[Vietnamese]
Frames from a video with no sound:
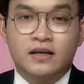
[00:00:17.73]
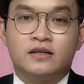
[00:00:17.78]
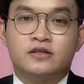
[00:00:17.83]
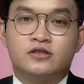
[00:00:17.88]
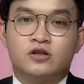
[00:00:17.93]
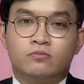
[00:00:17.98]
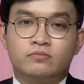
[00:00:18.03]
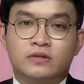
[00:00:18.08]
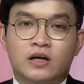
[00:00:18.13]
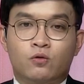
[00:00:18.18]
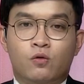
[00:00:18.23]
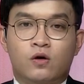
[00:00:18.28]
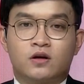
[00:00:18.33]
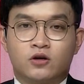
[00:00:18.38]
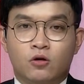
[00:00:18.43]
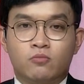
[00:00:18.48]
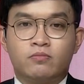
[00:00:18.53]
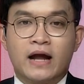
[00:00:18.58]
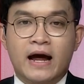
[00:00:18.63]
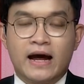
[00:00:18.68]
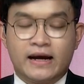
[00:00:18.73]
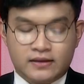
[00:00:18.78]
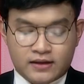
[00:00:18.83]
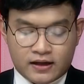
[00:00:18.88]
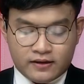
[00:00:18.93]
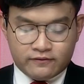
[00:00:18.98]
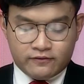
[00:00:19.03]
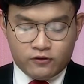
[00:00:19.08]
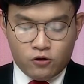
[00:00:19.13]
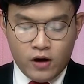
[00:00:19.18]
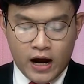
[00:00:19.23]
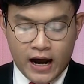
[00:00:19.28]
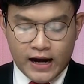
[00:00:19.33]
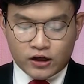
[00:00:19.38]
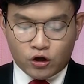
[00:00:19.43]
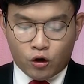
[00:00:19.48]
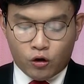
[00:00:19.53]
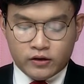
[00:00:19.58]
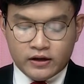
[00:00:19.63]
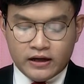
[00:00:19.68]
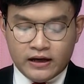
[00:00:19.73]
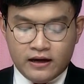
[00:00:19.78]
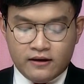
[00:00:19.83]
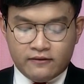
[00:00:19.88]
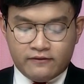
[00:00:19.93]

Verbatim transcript: sống tại quận Đống Đa, thành phố Hà Nội.